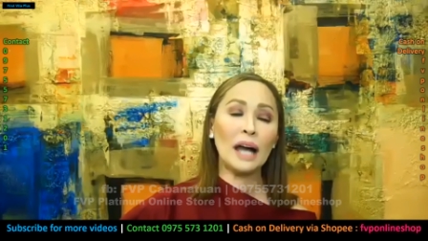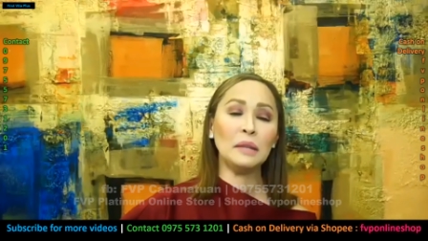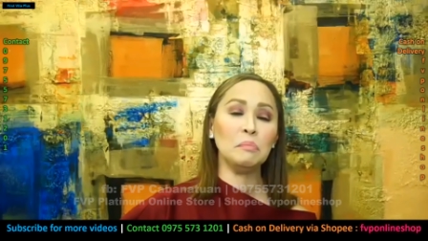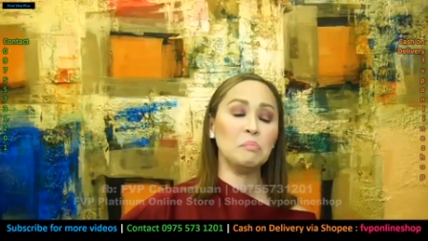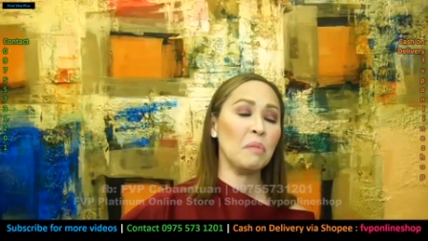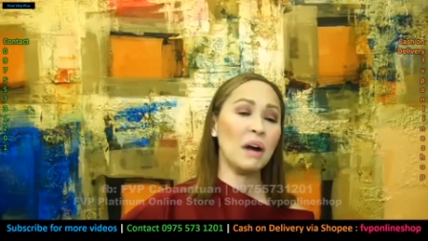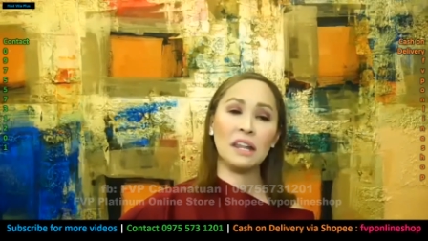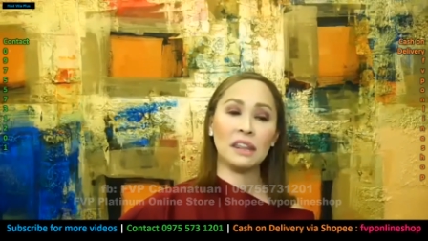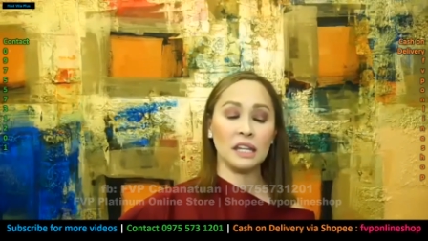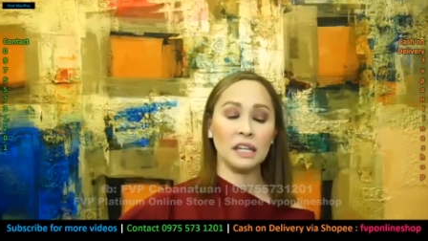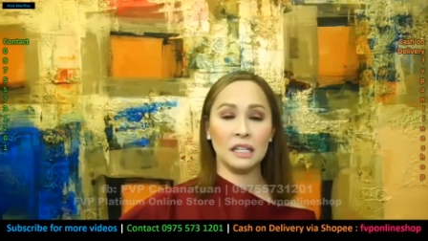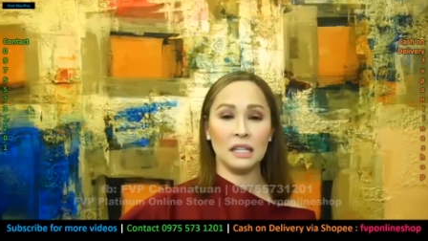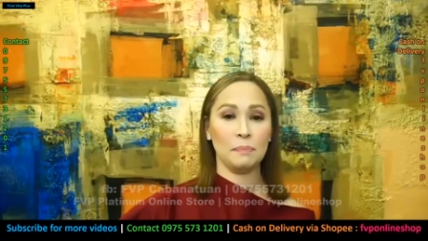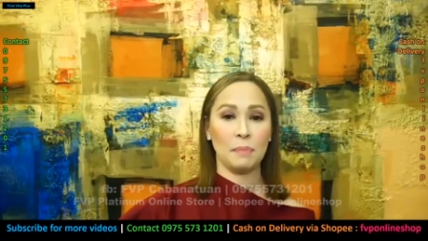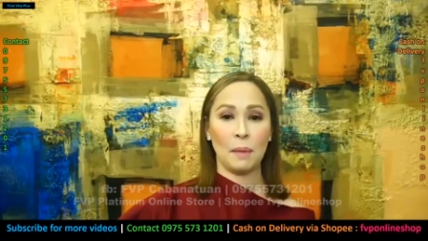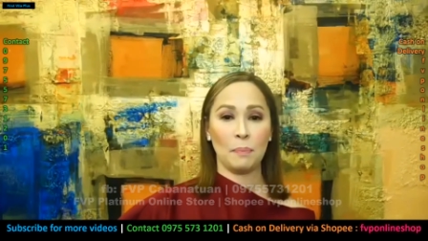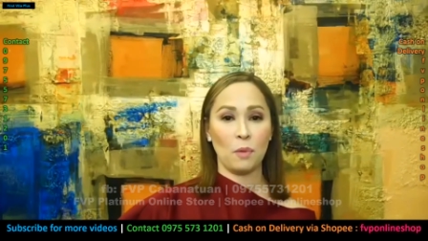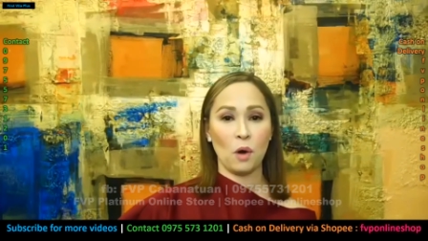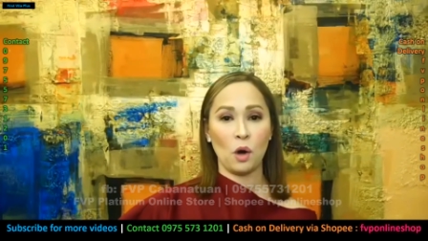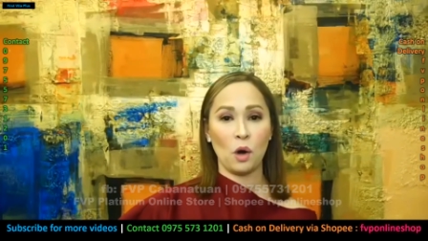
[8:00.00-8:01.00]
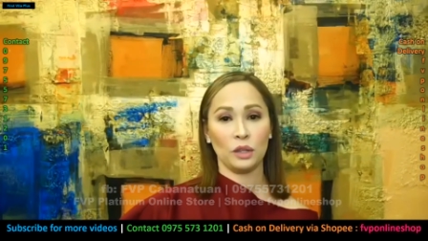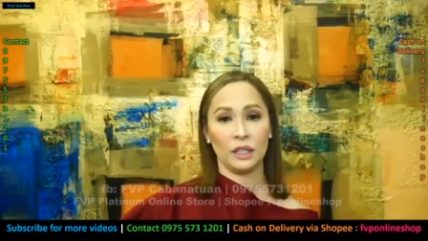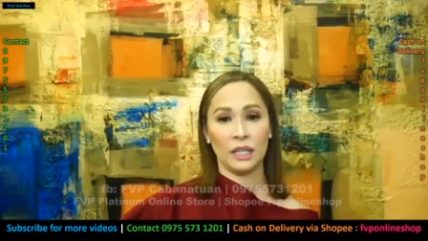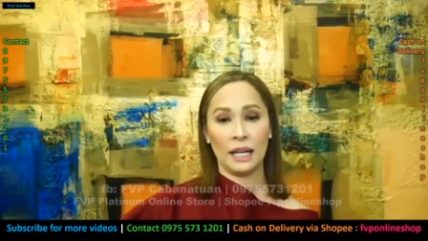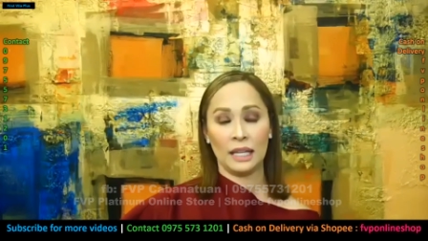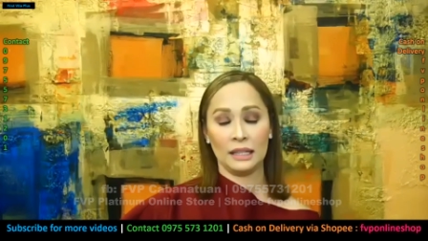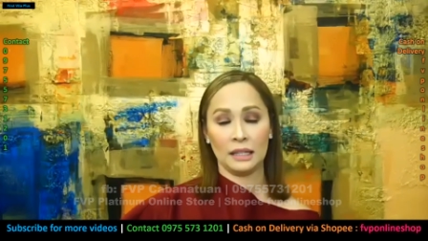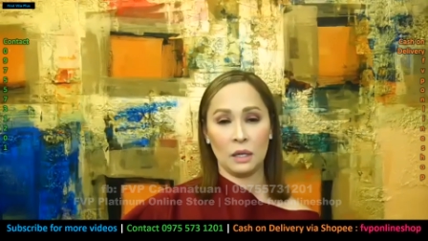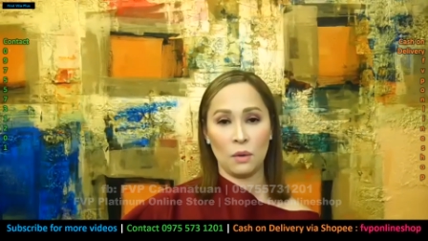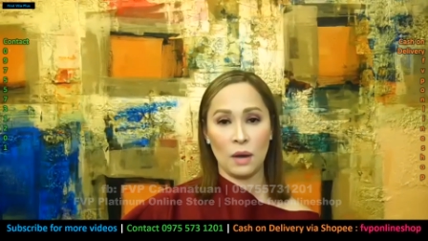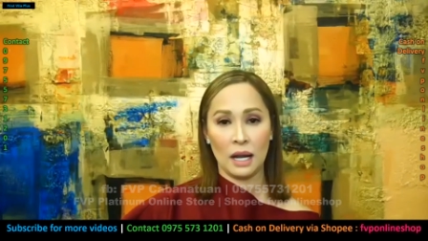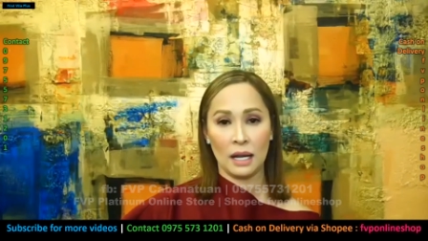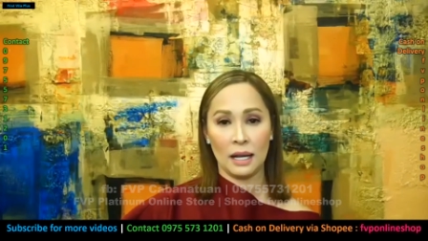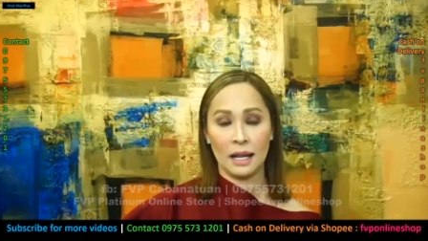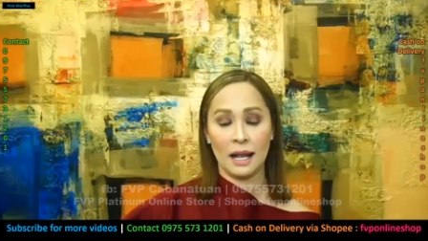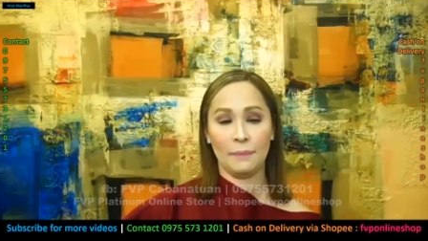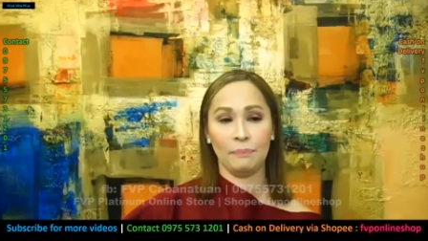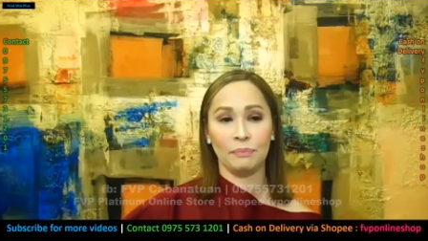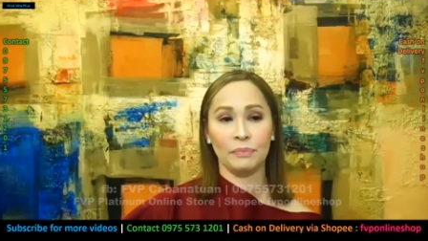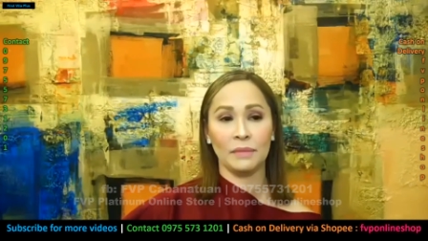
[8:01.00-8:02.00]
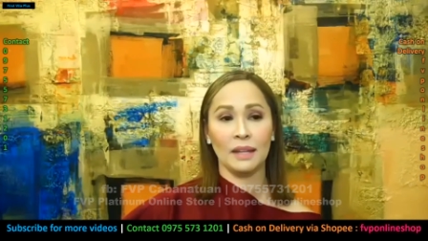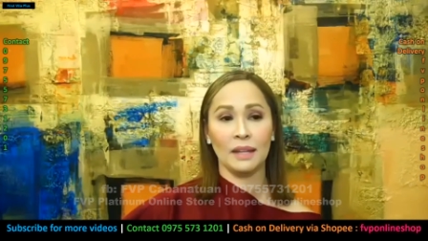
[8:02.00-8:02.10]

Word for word: month, hindi pa po ako tinatawagan.